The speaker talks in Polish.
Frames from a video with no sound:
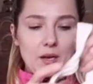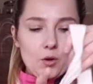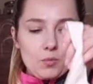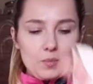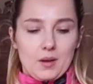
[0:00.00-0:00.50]

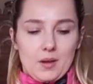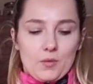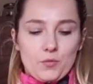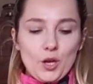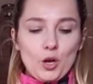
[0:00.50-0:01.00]
taką
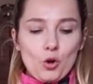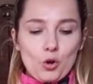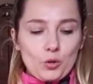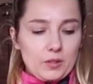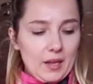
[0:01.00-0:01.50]

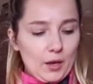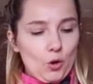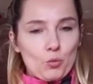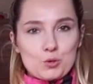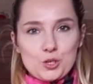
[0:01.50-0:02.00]

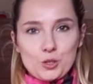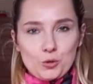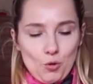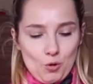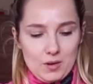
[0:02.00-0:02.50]
wielokrotnego
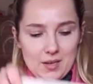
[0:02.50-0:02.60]
użytku.